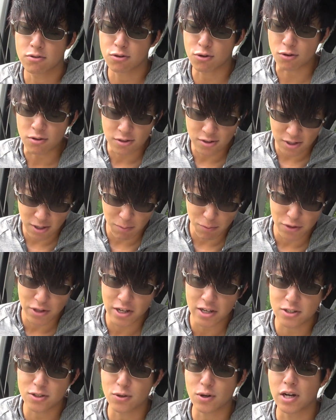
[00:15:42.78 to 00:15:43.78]
とんでも
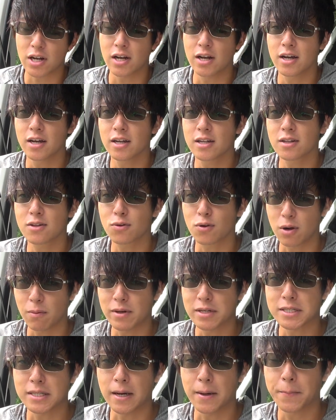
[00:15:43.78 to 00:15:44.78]
ねえ映像が撮れ
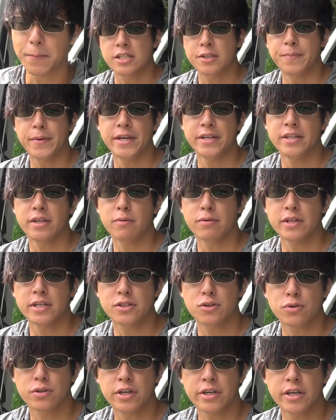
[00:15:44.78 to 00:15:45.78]
ましたスペインでもね
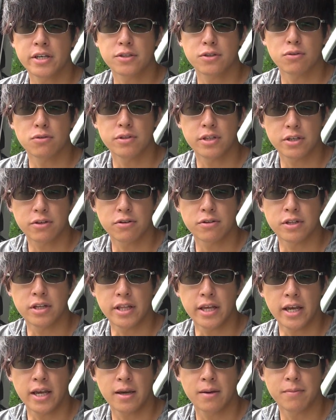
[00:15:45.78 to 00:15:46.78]
衝撃映像を生んでくるんで
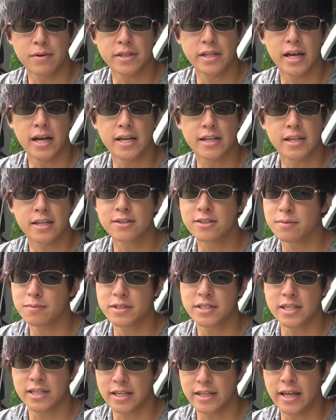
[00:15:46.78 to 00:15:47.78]
ねみんな楽し
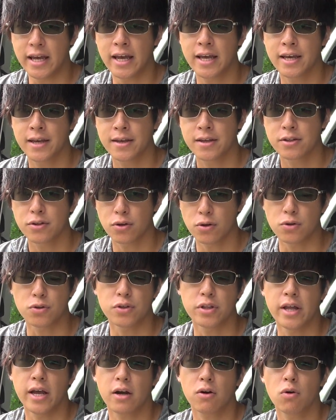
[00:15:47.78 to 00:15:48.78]
みにしててねというこ
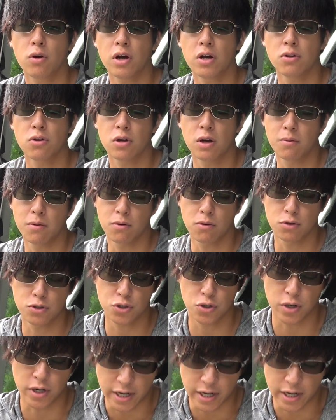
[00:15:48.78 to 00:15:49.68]
とで今回の動画もご視聴